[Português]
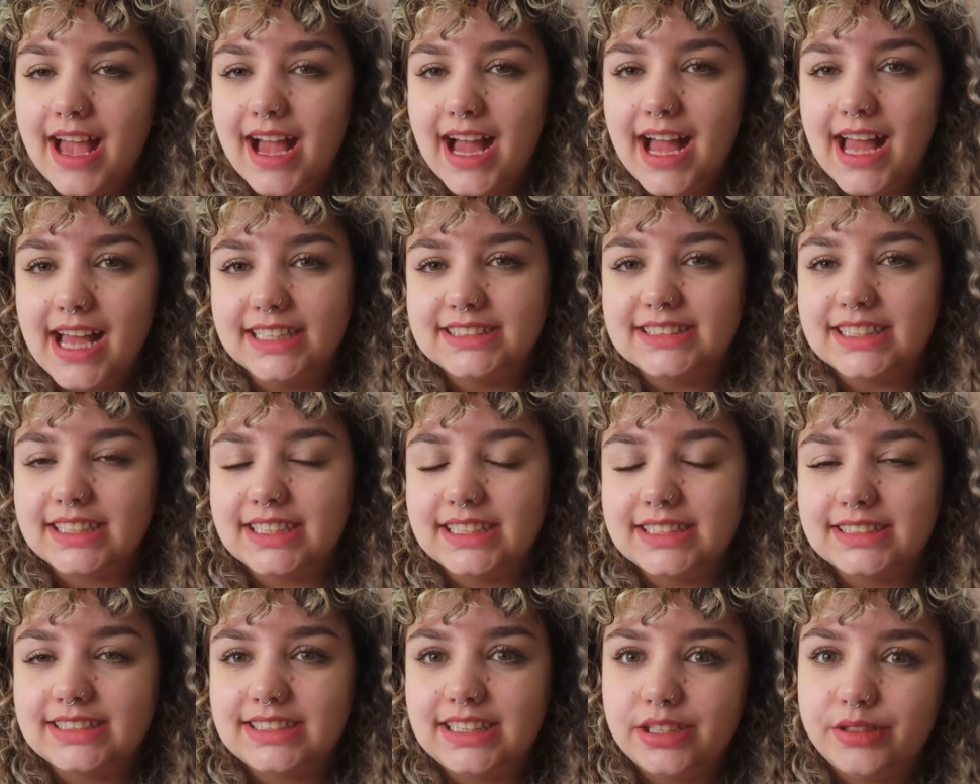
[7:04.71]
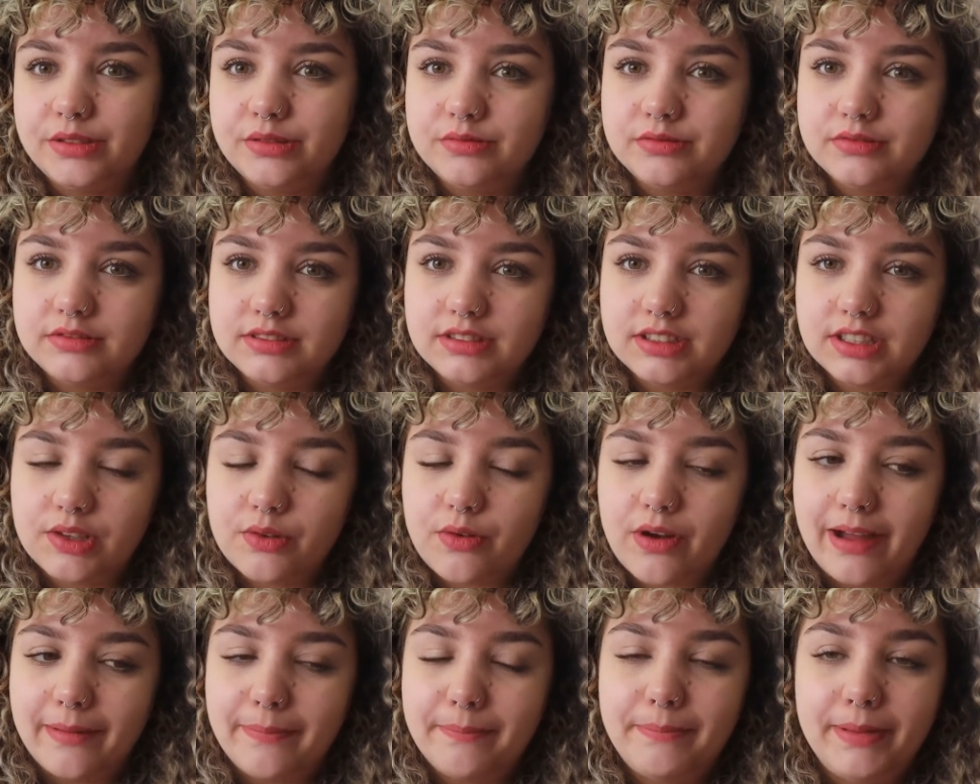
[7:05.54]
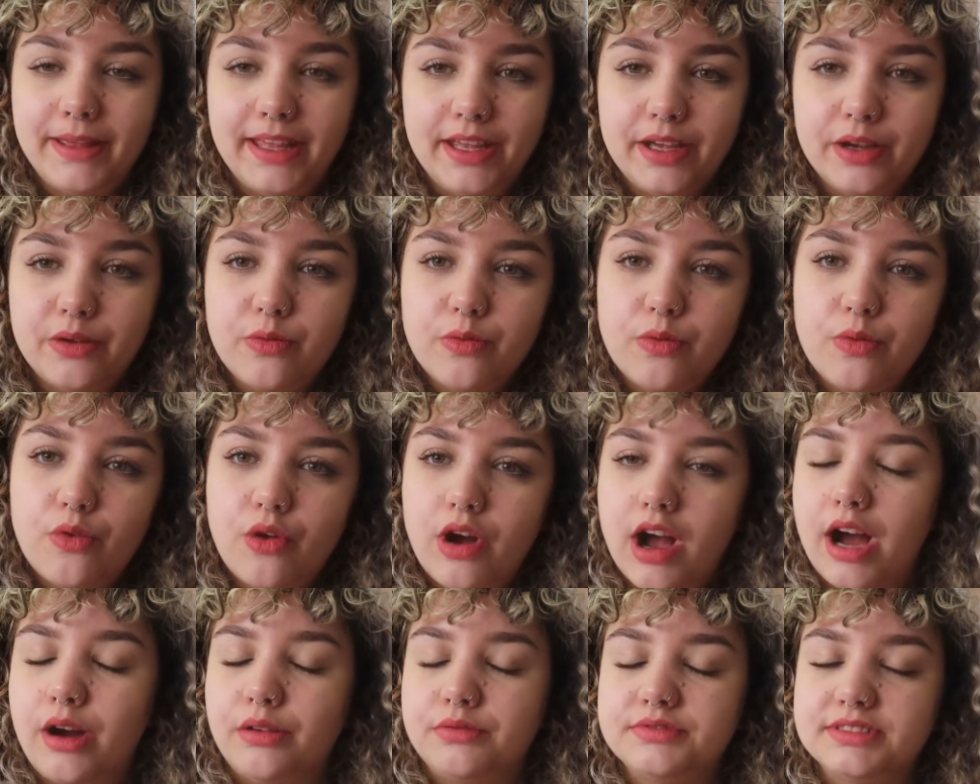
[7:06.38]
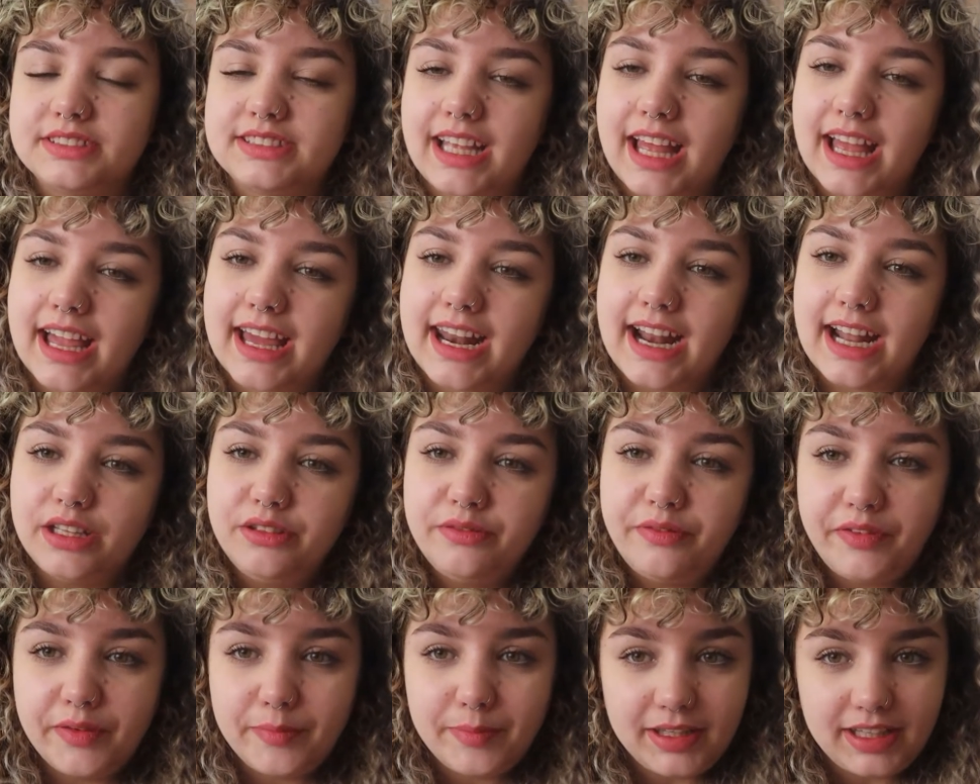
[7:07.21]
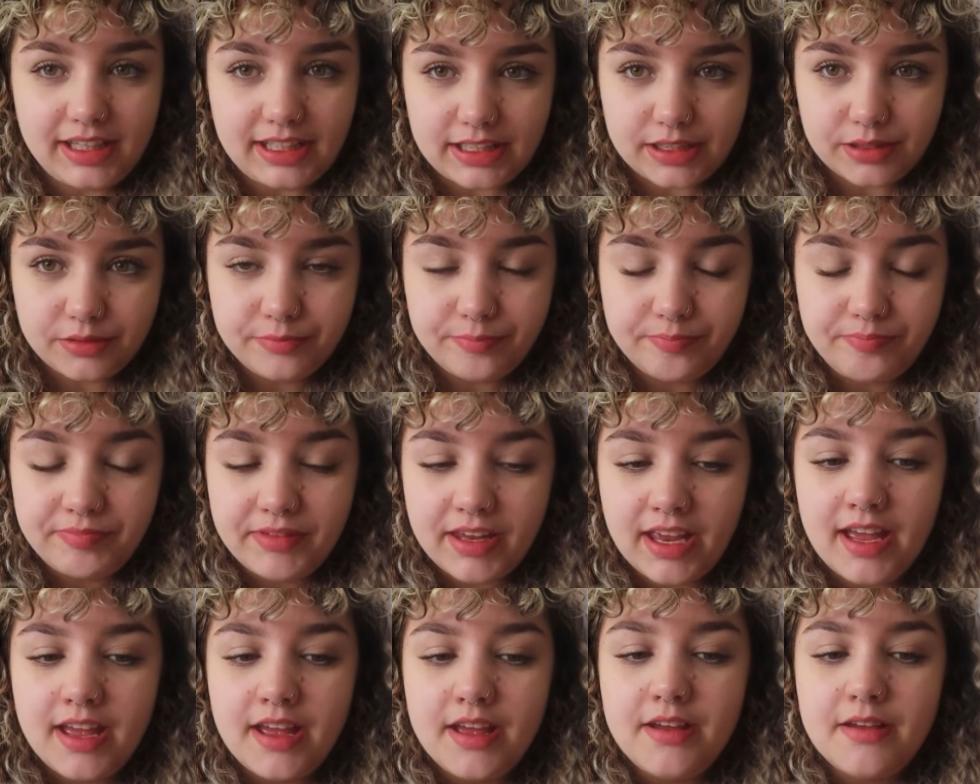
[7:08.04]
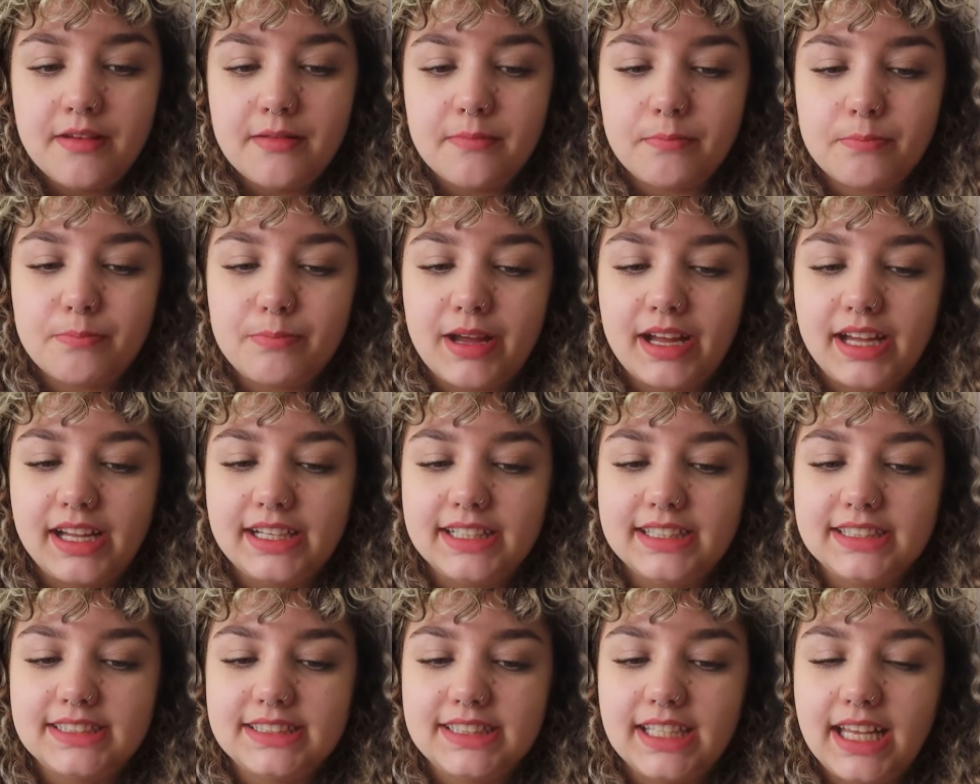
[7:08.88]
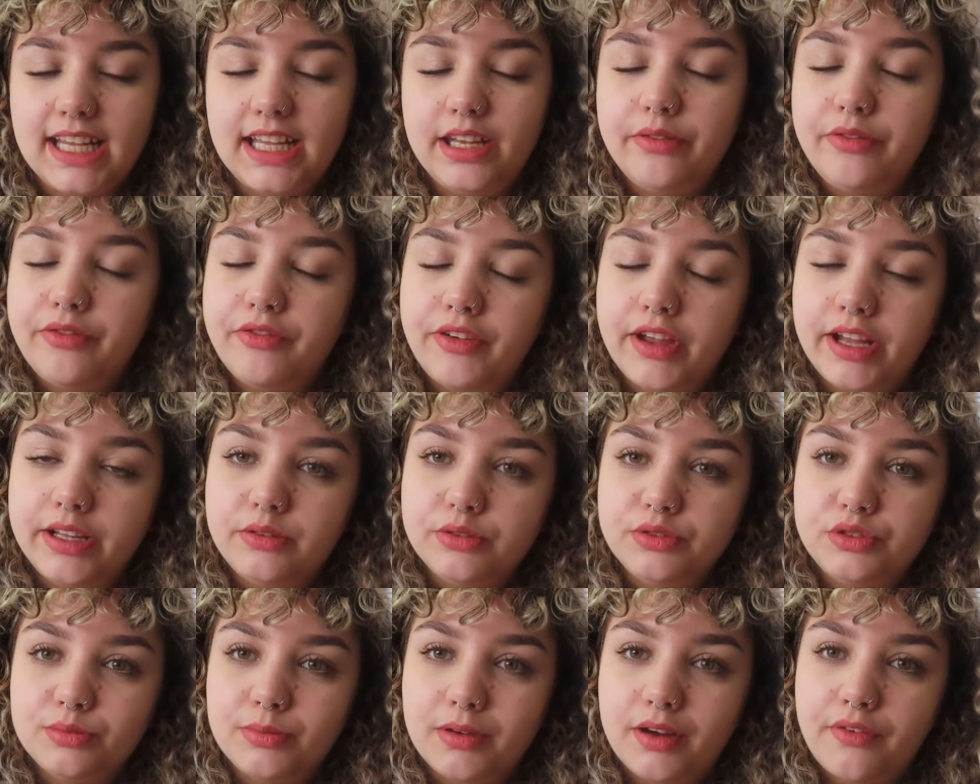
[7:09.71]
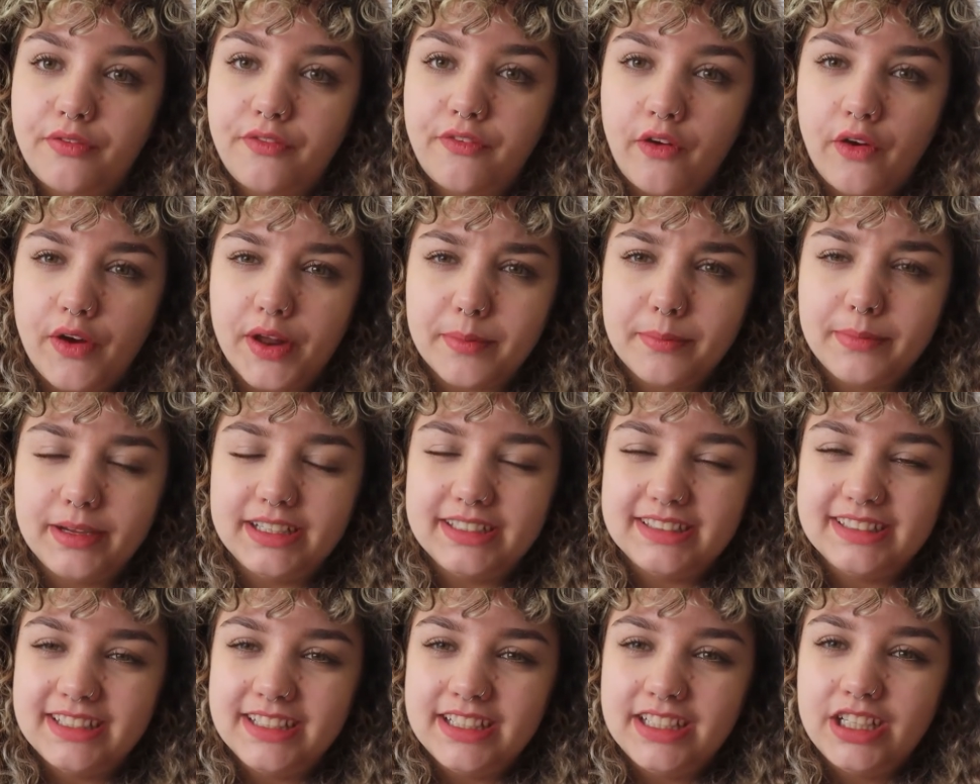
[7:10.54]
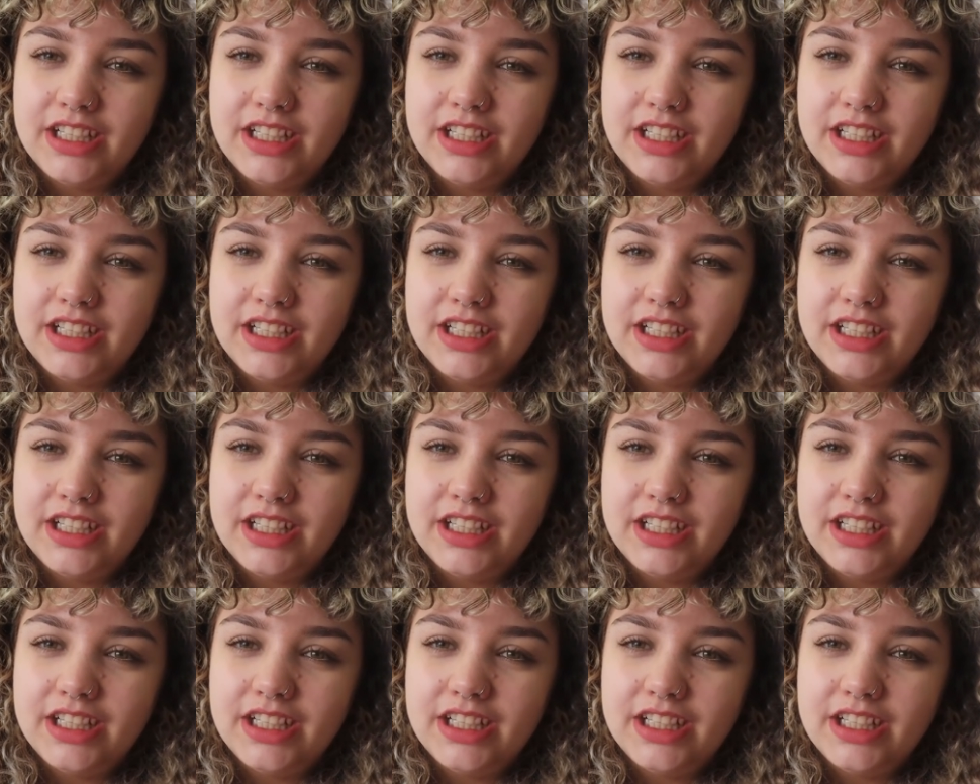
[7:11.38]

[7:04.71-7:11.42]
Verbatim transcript: a essa questão do apego a um sagrado feminino mas ele feito de uma forma